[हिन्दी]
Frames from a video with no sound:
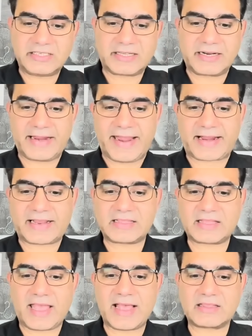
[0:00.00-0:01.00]
सीक्रेट एक्ट के
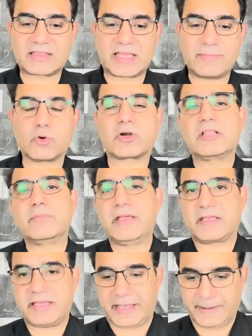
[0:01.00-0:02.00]
तहत के मुकदमे
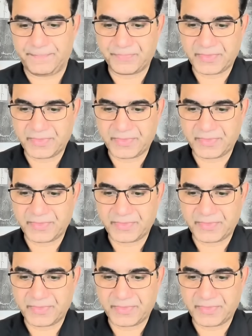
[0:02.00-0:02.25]
की है